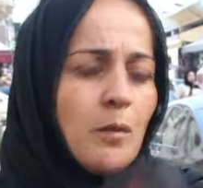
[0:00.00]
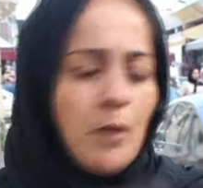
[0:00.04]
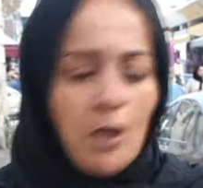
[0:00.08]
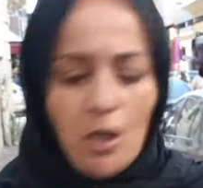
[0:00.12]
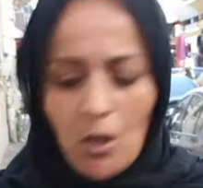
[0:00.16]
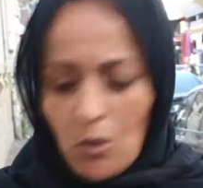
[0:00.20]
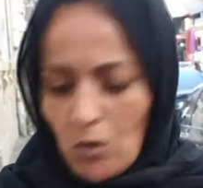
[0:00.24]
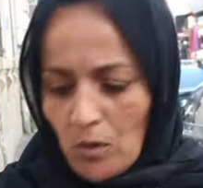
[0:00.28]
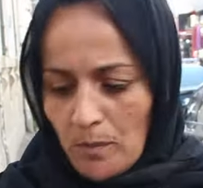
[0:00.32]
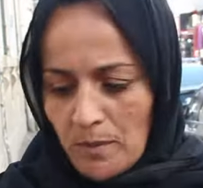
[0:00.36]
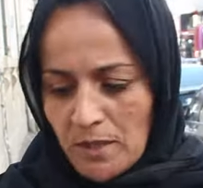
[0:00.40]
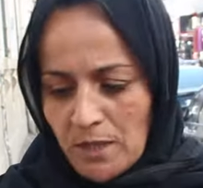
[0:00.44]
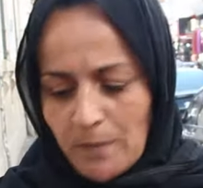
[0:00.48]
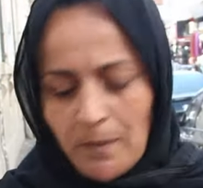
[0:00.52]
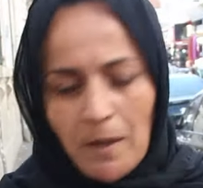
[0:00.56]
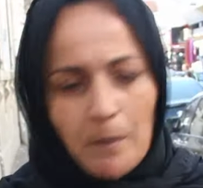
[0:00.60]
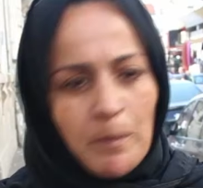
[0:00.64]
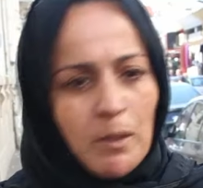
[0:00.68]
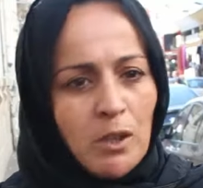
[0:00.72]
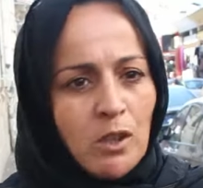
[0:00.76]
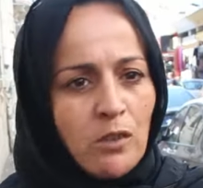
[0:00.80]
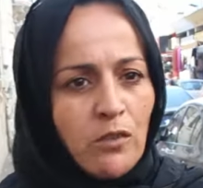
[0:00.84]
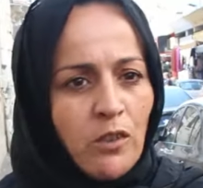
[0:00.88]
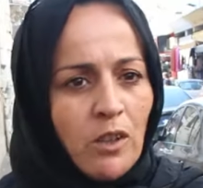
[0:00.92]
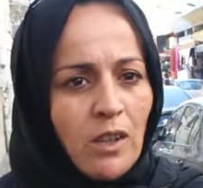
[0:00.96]
هو
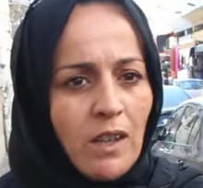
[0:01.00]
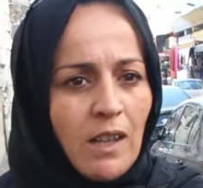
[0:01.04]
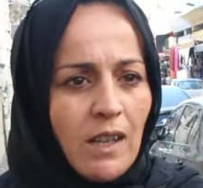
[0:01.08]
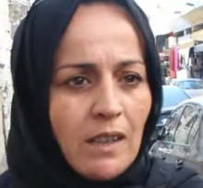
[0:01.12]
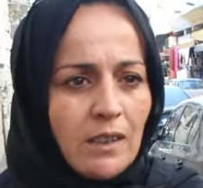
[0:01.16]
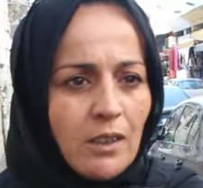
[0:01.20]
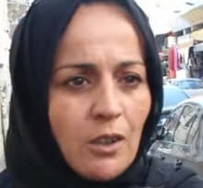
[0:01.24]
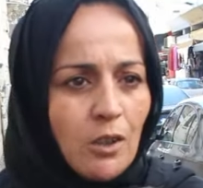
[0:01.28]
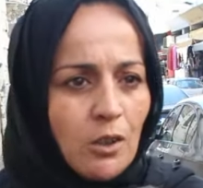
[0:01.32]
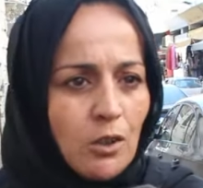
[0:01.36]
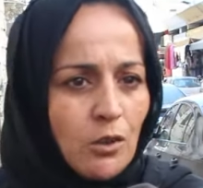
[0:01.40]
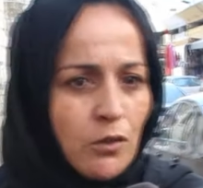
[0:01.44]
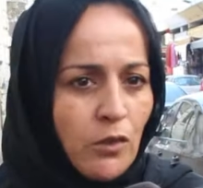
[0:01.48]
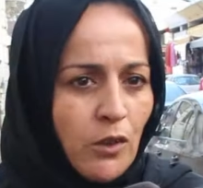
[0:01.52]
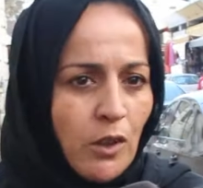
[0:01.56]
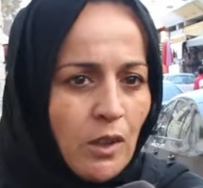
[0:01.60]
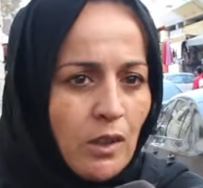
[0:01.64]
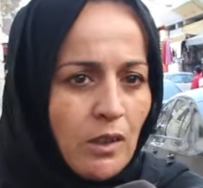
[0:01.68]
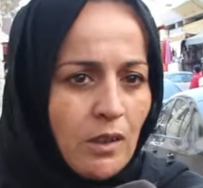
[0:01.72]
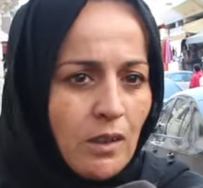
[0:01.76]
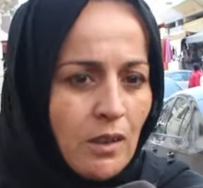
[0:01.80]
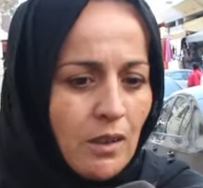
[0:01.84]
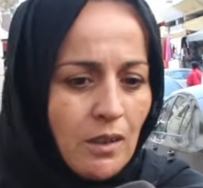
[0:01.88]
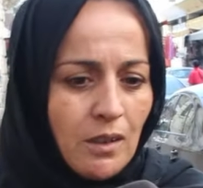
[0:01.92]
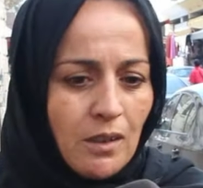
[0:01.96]
بسبب الطفل خاطر
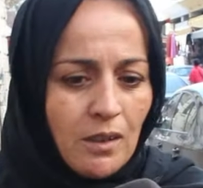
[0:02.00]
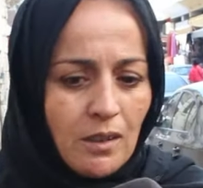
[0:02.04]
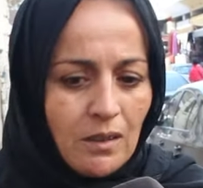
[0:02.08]
الطفل